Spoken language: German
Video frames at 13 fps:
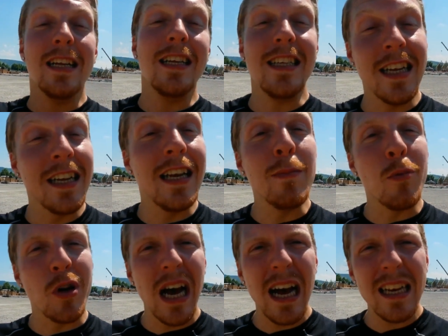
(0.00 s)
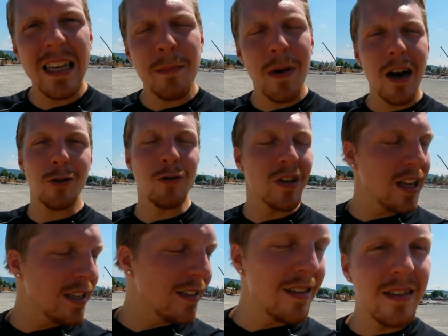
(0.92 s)
ihr eine Limonade gemacht und
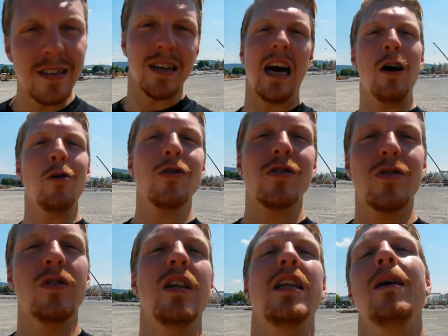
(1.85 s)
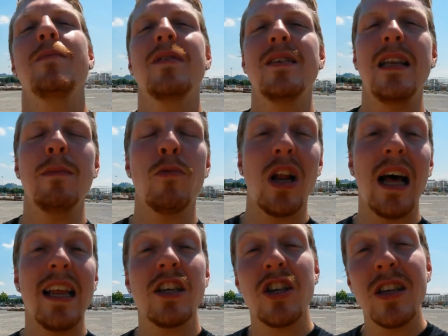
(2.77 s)
dann sind sie raus und dann haben sie
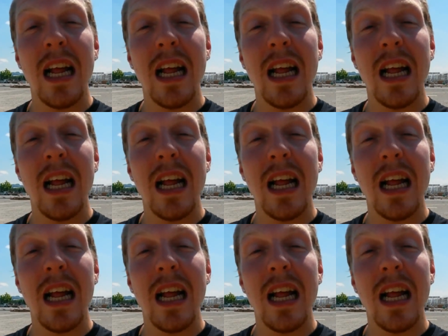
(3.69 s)
Limonade geschnitten.